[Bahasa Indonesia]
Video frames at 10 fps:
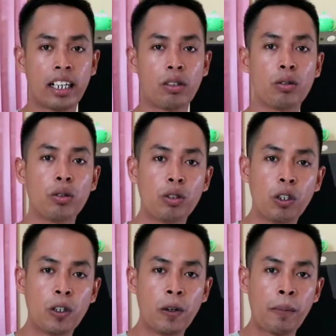Lalu
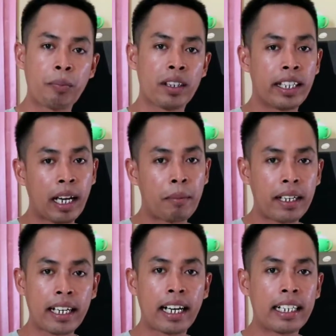di
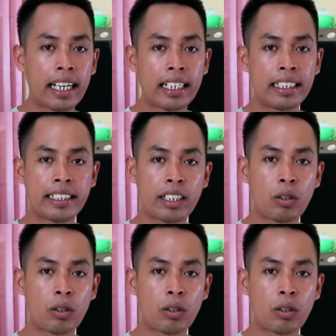kamera kalian dicek